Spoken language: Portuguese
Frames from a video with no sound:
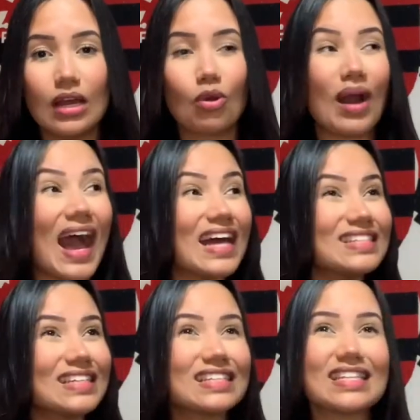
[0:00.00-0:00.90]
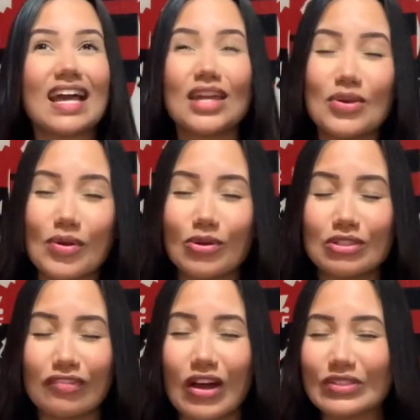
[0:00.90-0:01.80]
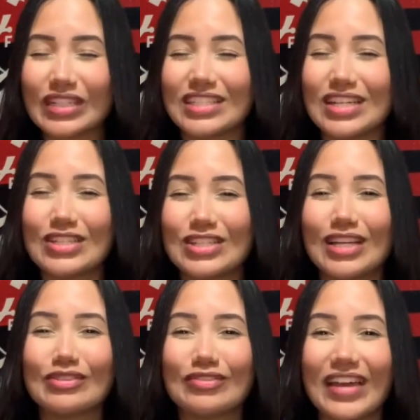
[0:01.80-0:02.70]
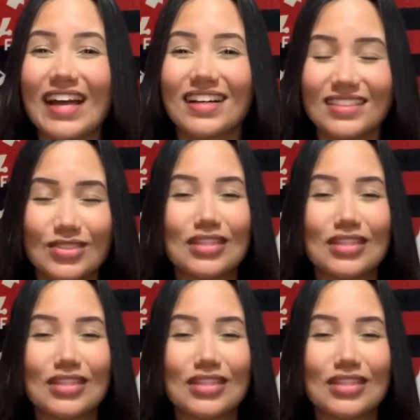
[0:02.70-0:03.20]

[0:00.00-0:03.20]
Quase que saiu o gol de falta que a gente já não vê há anos,